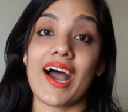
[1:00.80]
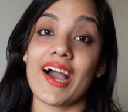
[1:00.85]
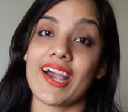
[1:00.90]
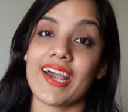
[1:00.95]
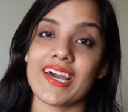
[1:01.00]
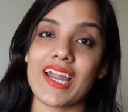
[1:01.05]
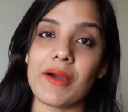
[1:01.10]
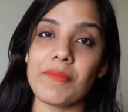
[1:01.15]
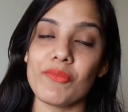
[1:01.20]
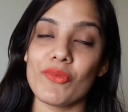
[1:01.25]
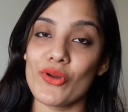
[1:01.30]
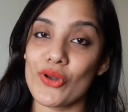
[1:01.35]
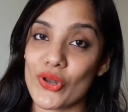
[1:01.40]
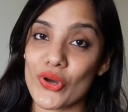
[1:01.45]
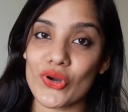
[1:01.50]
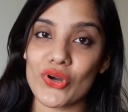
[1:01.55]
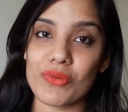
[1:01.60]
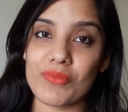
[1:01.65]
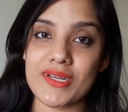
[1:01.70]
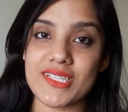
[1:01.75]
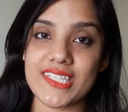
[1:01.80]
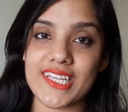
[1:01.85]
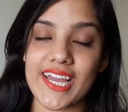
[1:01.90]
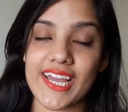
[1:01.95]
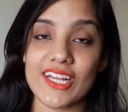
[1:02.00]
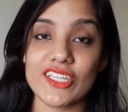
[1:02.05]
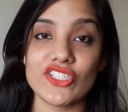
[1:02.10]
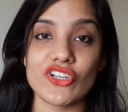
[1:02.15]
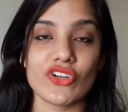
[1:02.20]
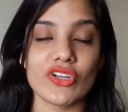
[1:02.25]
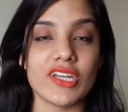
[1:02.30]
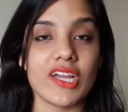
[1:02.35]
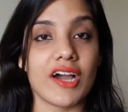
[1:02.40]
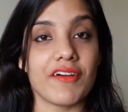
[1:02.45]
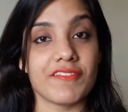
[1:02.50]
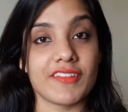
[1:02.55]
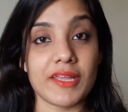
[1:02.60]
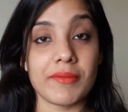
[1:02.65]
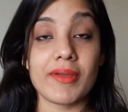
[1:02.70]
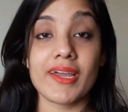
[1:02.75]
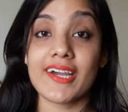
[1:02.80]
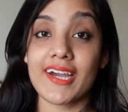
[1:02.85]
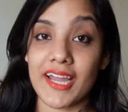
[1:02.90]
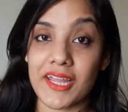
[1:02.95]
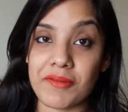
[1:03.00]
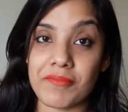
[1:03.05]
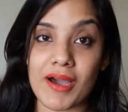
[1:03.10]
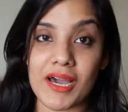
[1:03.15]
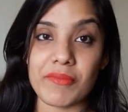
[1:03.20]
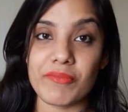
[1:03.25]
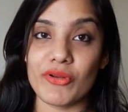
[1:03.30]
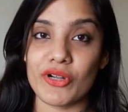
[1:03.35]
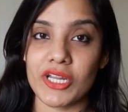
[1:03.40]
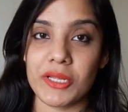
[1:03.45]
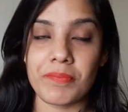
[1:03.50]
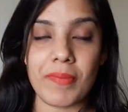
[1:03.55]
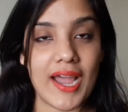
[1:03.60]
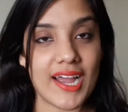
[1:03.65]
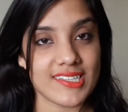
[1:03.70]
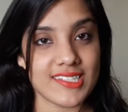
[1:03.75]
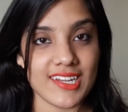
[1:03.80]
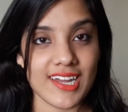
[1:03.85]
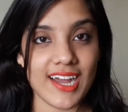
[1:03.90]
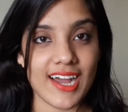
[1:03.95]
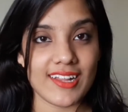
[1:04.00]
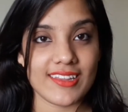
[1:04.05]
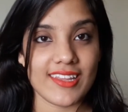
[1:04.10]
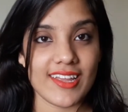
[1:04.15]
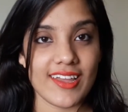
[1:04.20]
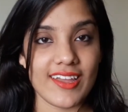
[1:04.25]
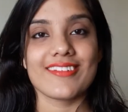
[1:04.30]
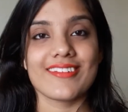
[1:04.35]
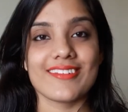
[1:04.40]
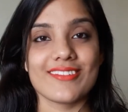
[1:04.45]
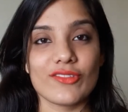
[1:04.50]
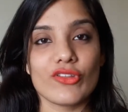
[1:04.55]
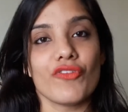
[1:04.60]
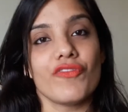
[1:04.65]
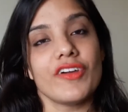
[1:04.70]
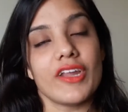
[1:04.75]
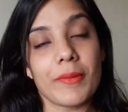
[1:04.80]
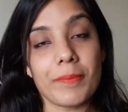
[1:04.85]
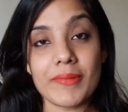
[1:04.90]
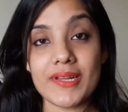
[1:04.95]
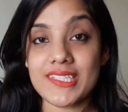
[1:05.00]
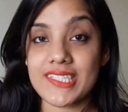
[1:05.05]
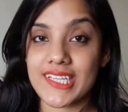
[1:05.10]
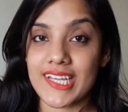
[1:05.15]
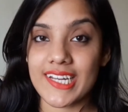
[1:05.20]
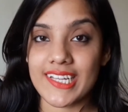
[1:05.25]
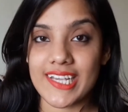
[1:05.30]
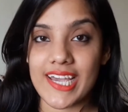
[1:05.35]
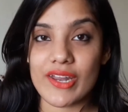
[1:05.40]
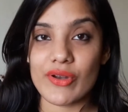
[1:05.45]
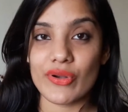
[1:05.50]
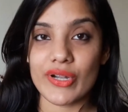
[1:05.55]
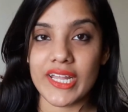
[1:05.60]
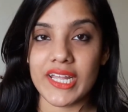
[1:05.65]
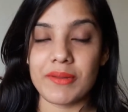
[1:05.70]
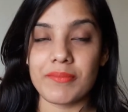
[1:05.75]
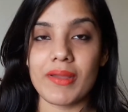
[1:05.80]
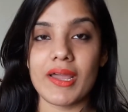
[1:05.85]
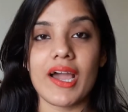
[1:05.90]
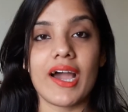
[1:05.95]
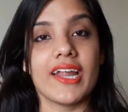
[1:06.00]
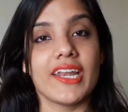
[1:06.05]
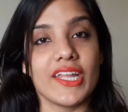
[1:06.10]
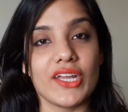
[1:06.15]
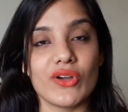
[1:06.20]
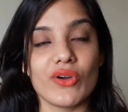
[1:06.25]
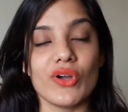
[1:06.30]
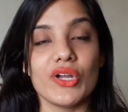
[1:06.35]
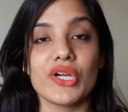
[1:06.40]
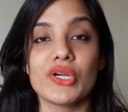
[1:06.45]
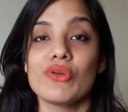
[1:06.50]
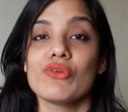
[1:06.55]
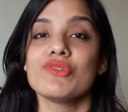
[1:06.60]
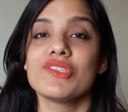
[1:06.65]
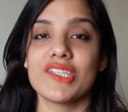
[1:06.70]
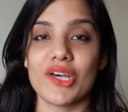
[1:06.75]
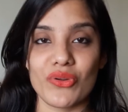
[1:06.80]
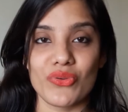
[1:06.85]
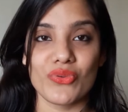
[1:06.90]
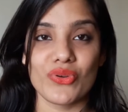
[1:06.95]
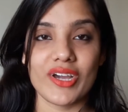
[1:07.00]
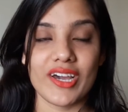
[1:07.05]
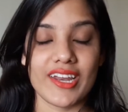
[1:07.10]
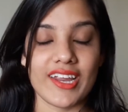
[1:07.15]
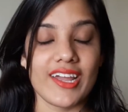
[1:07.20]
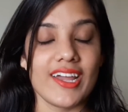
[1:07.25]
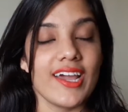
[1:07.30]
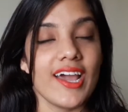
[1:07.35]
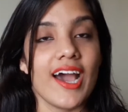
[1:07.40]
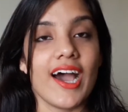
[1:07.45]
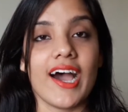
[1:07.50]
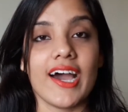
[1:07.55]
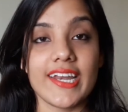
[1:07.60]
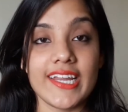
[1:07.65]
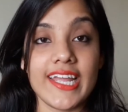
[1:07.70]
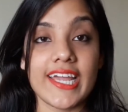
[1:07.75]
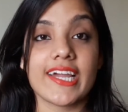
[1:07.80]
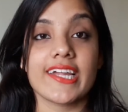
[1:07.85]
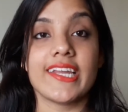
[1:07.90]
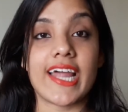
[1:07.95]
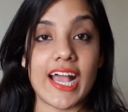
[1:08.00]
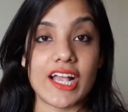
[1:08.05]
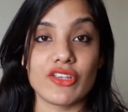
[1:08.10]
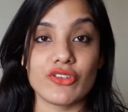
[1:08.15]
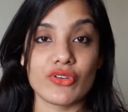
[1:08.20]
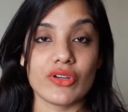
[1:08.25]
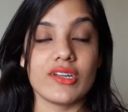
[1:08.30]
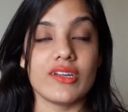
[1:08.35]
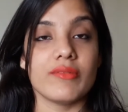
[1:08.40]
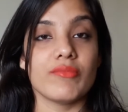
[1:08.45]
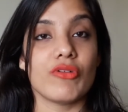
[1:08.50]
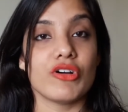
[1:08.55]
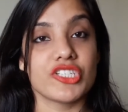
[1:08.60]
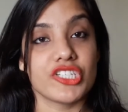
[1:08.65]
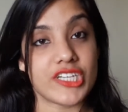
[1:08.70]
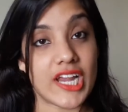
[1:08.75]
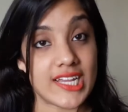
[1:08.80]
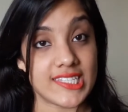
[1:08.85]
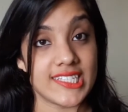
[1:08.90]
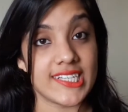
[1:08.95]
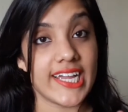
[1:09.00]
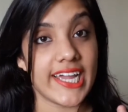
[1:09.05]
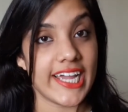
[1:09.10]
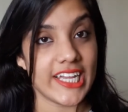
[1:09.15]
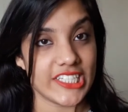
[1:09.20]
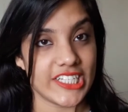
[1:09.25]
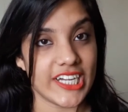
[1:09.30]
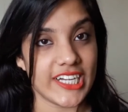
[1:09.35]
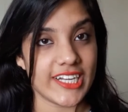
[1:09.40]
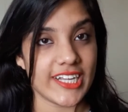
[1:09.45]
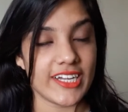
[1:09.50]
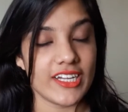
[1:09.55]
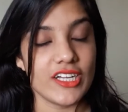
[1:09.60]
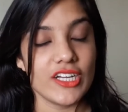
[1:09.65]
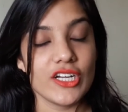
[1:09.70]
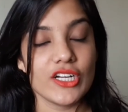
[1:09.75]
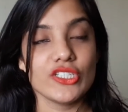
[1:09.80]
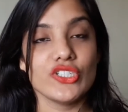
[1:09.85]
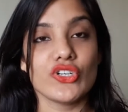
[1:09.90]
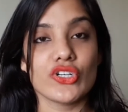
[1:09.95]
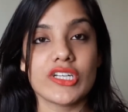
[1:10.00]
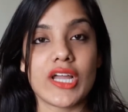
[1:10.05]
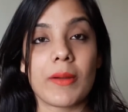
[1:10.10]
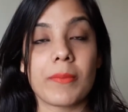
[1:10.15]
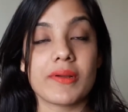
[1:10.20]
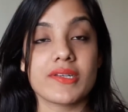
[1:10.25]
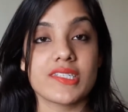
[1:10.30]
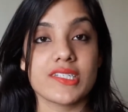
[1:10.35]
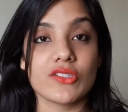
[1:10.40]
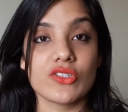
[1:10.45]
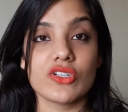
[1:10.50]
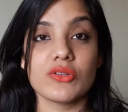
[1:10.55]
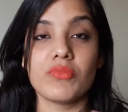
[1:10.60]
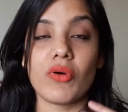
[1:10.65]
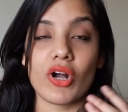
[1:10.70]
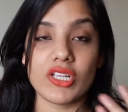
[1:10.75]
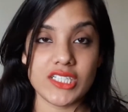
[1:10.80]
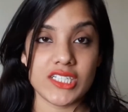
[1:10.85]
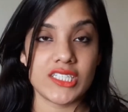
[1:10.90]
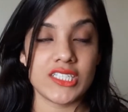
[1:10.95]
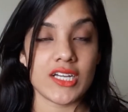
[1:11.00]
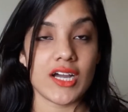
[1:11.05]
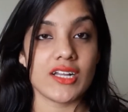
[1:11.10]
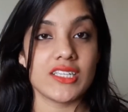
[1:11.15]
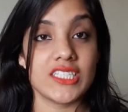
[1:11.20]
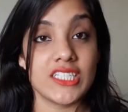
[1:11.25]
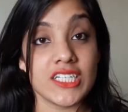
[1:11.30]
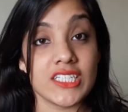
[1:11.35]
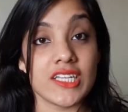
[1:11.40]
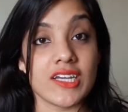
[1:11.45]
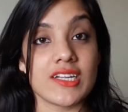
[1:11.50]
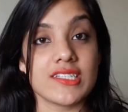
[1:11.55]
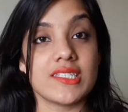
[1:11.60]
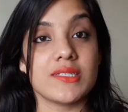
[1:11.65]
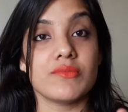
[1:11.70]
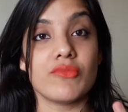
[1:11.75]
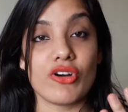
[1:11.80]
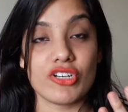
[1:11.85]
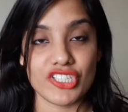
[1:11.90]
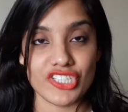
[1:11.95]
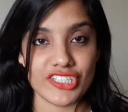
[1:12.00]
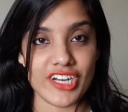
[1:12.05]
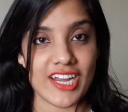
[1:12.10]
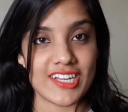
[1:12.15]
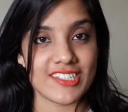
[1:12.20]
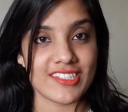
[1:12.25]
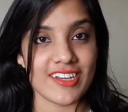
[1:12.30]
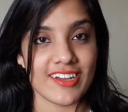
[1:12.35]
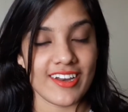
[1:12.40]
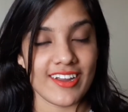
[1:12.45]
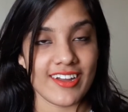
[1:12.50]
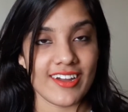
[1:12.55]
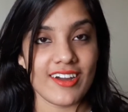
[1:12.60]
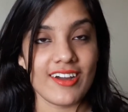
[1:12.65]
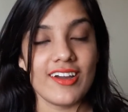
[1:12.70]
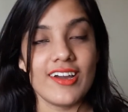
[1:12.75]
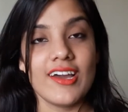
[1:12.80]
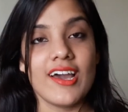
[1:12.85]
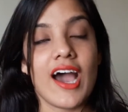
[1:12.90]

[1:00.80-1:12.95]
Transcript: अगर आप उन लोगों में से हैं जो कि हफ्ते में कई बार ब्यूटी पैक्स लगाते हैं तो फिर अपने स्किन केयर रूटीन में हनी को इंक्लूड ज़रूर करें हनी एक नेचुरल मॉइस्चराइजिंग एजेंट है जो कि आपके स्किन को बहुत अच्छी अच्छी तरह से मॉइस्चराइज करेगा